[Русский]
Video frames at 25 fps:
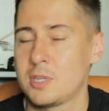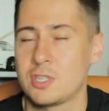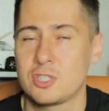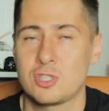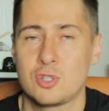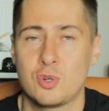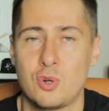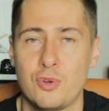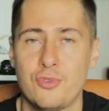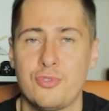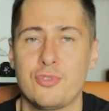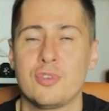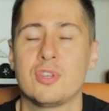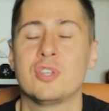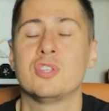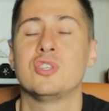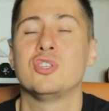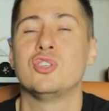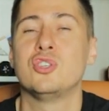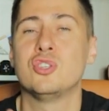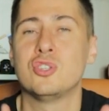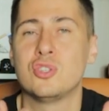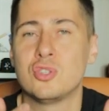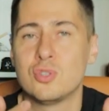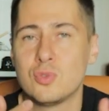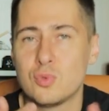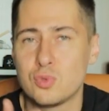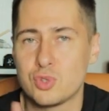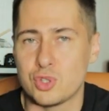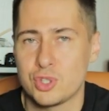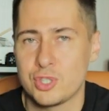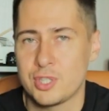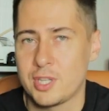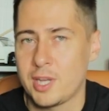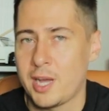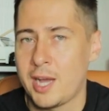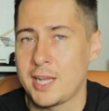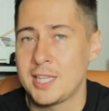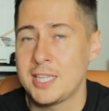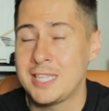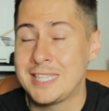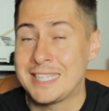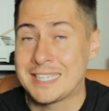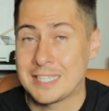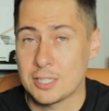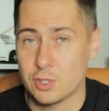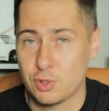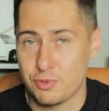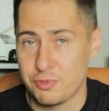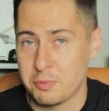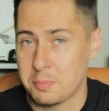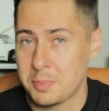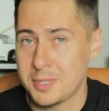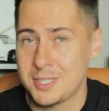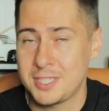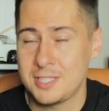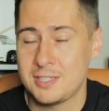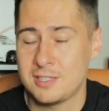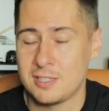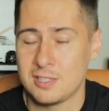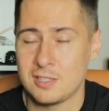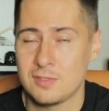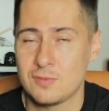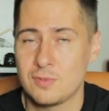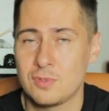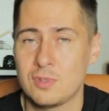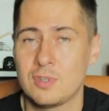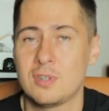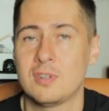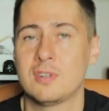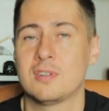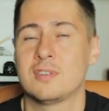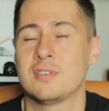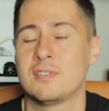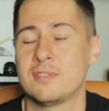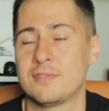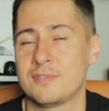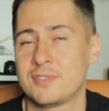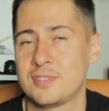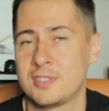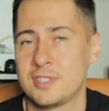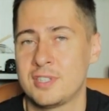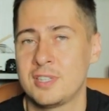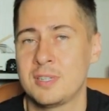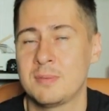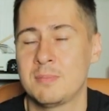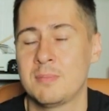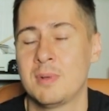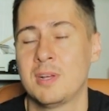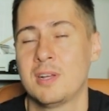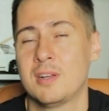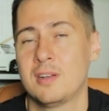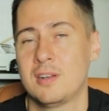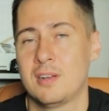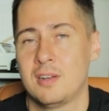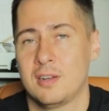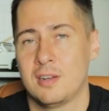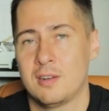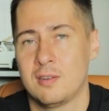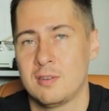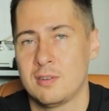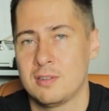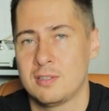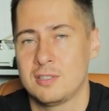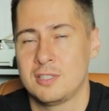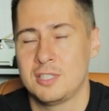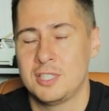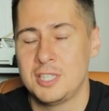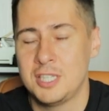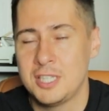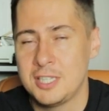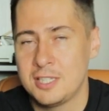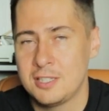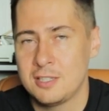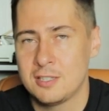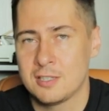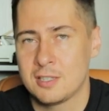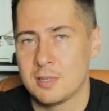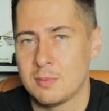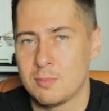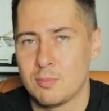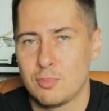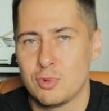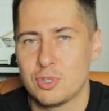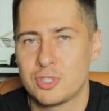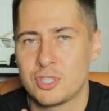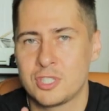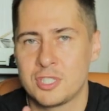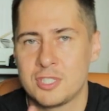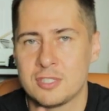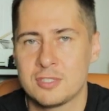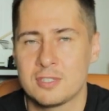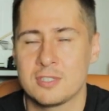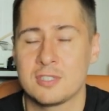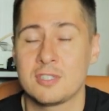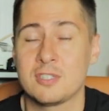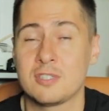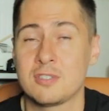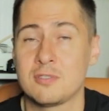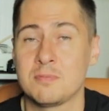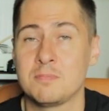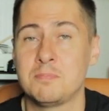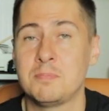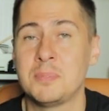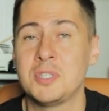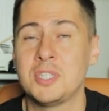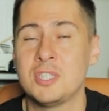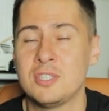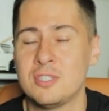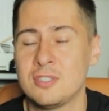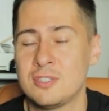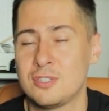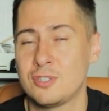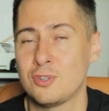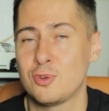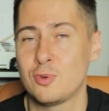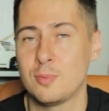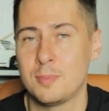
наш кофе не нужен, они не готовы платить за него э, в целом э, деньги там больше, не знаю, каких-нибудь 50